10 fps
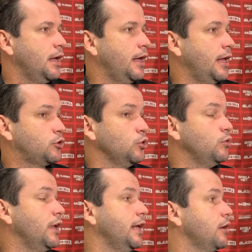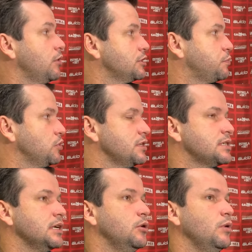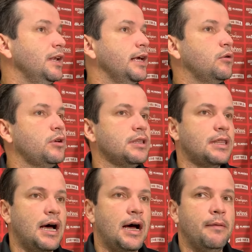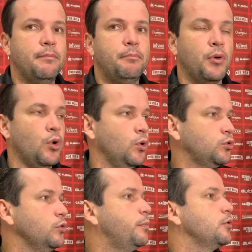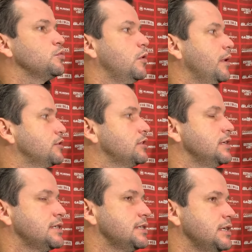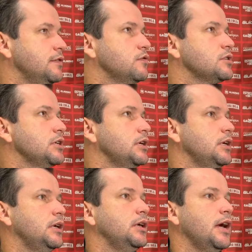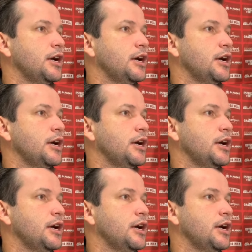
é, todo o elenco à disposição, um elenco que está pronto para os momentos decisivos e,